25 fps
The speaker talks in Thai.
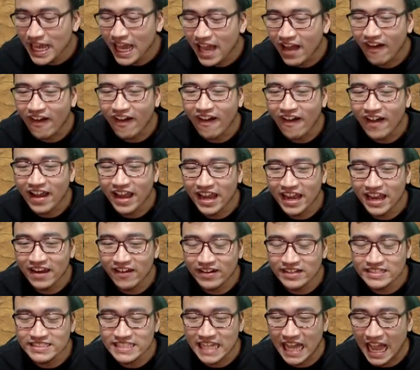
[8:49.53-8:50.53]
ขอกันนะน้อ
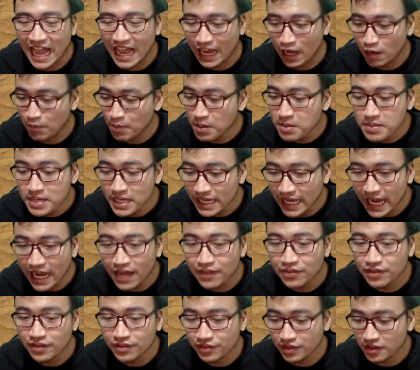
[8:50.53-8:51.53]
งจ๋าเขาไม่มีแก้
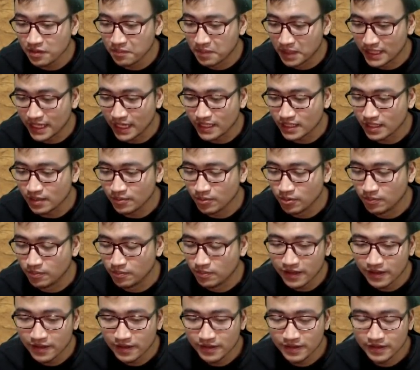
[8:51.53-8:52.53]
ทีซีเหมือนกันครับผม
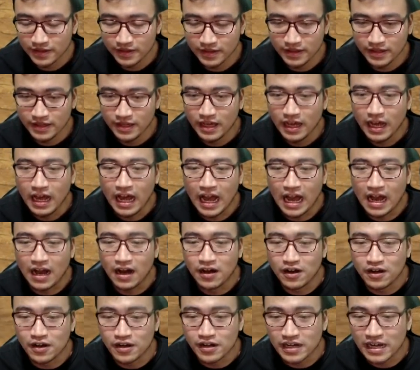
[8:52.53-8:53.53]
เอา
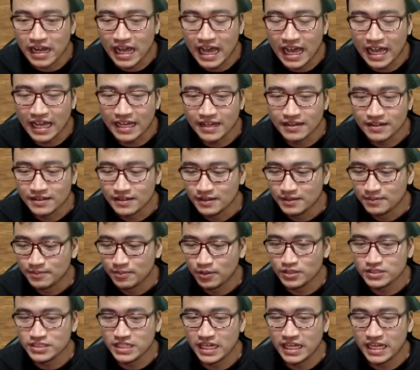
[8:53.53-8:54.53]
ละเพ
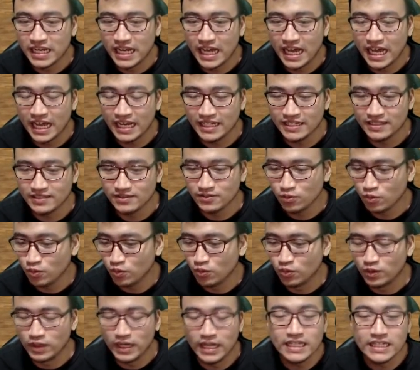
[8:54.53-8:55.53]
ราะฉะนั้นโอ้โห
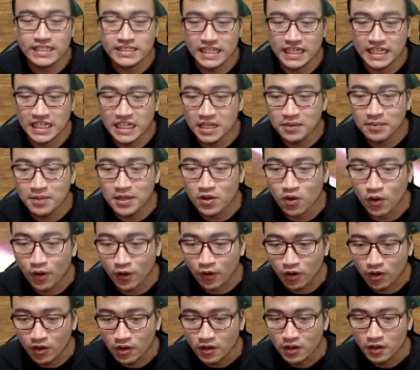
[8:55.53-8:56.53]
น่าจะใช้ขี้ไปก่อน
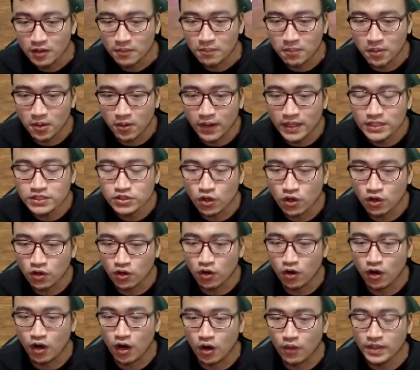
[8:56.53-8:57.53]
นะเพราะว่าจอก
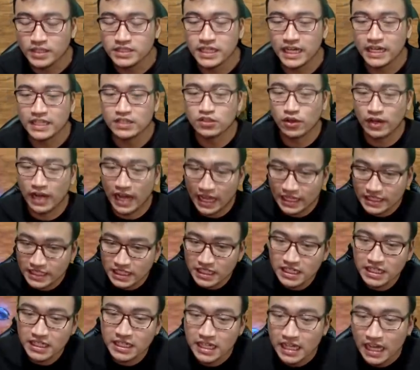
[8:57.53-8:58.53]
เกาะเอาไว้ใช้ตอนอาร์เธอ
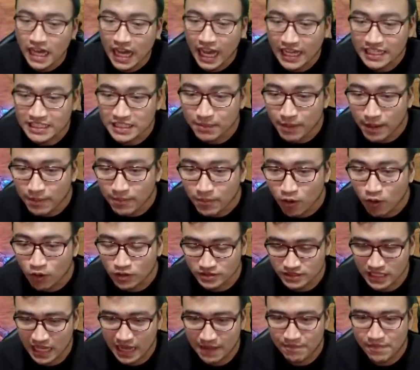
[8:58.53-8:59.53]
ร์อาจจะบั้าเกาะ
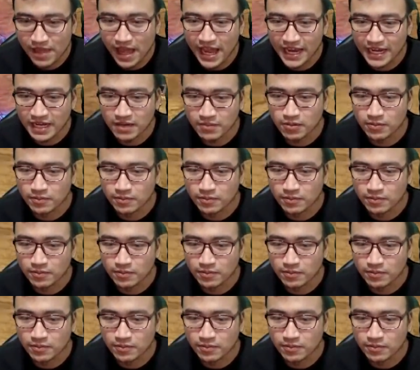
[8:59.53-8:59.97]
สามได้ครับ